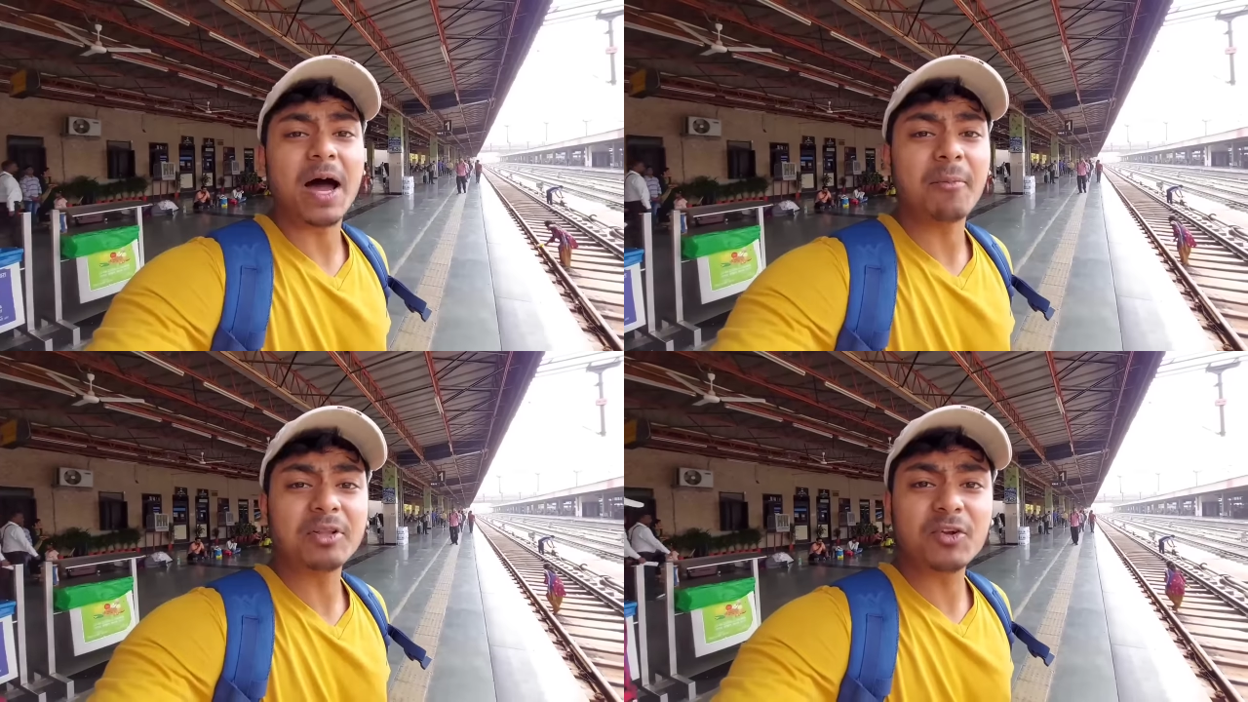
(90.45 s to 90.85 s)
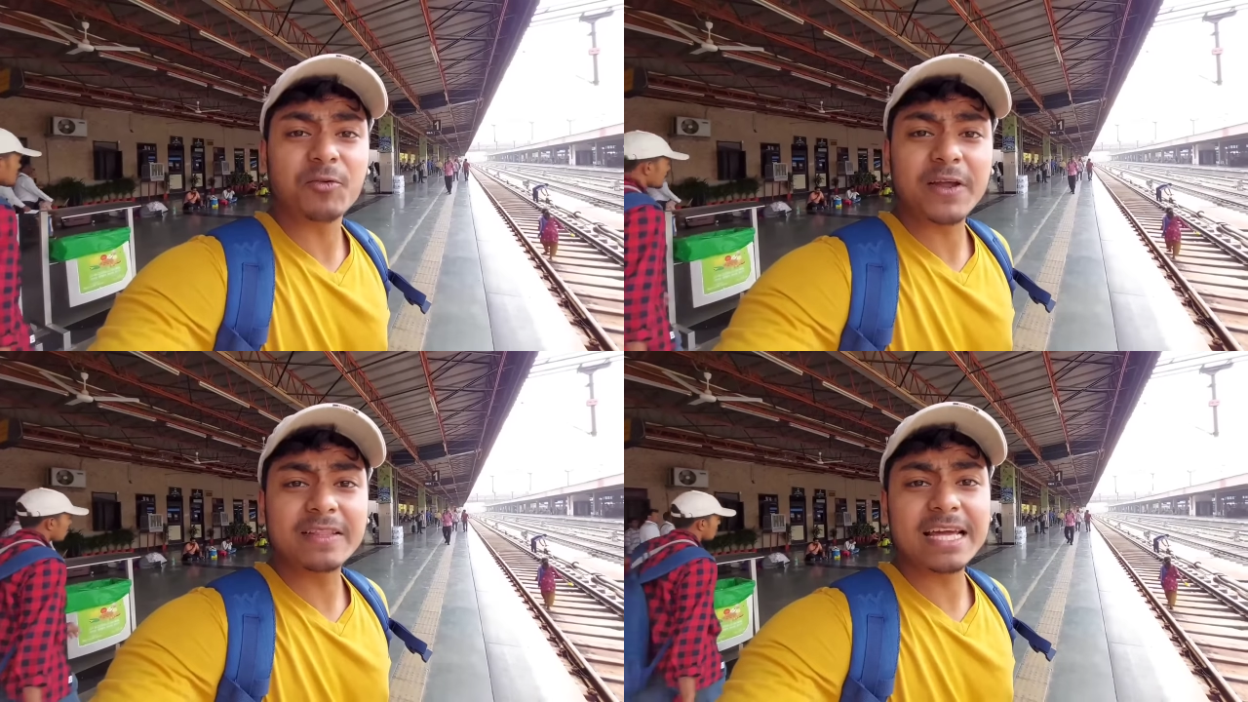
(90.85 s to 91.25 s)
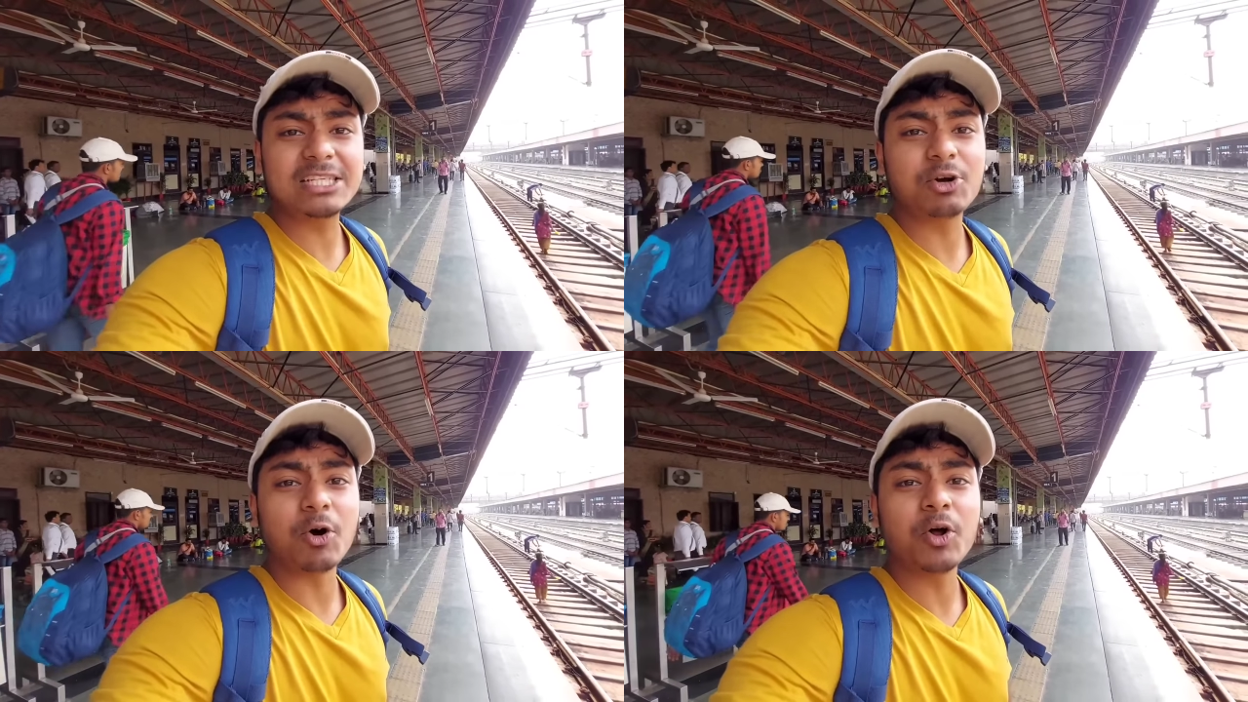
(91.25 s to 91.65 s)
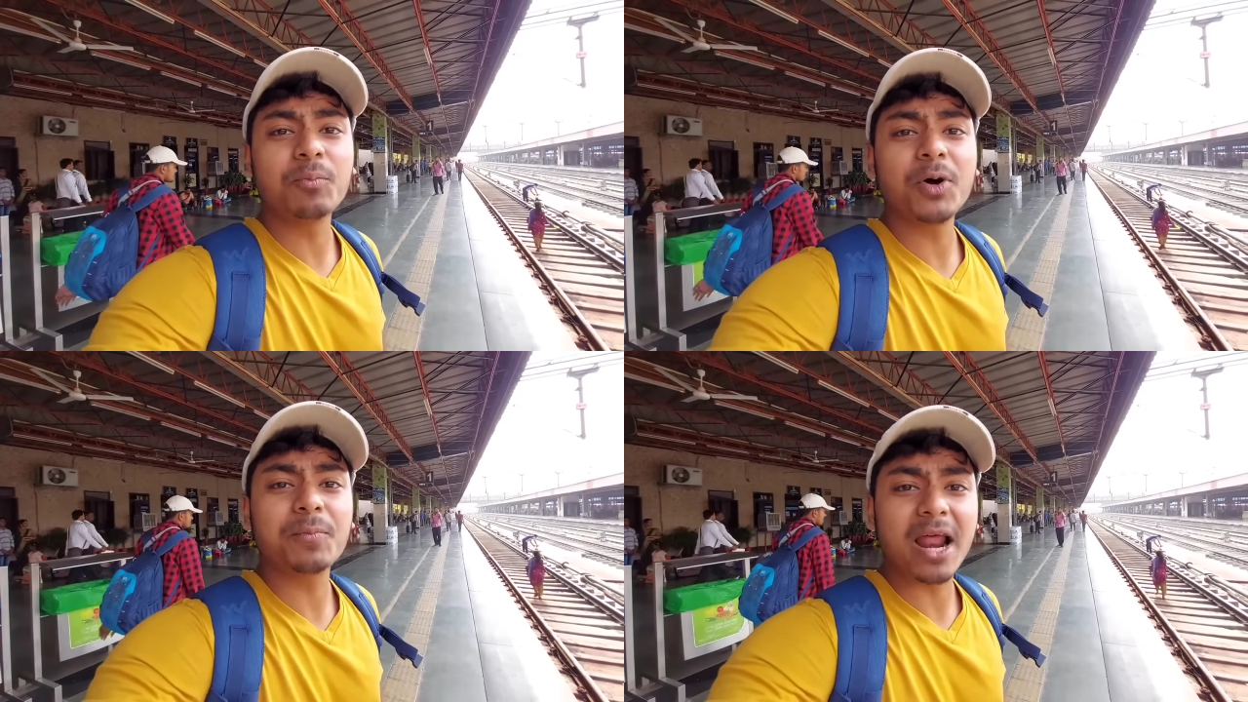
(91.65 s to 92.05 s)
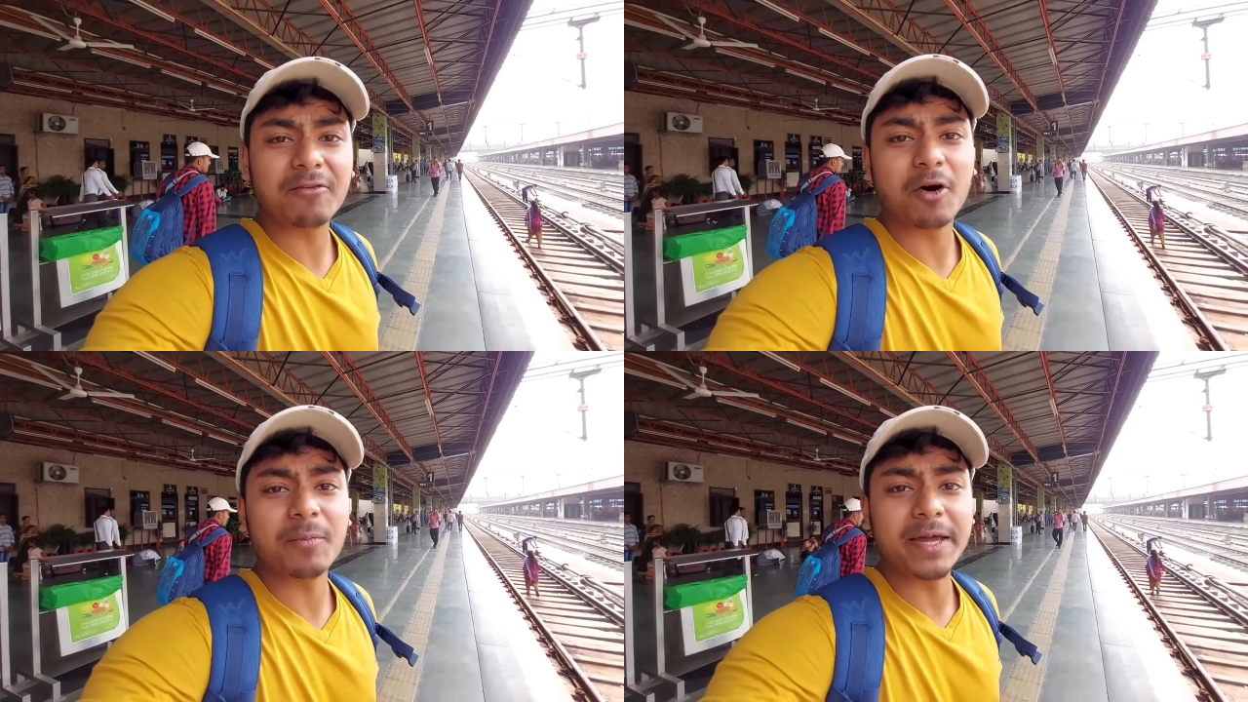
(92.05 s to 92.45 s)
আমাদের ট্রেন দিয়েছে ছ নম্বর
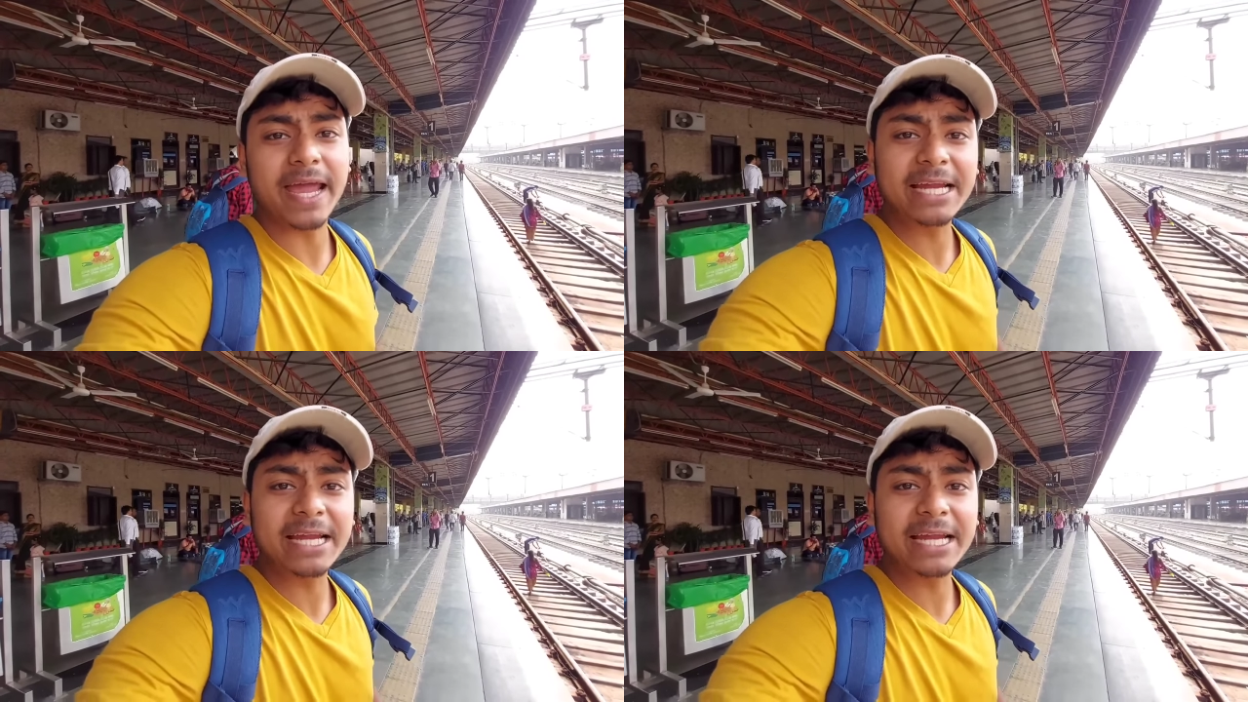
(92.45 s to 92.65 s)
প্ল্যাটফর্মে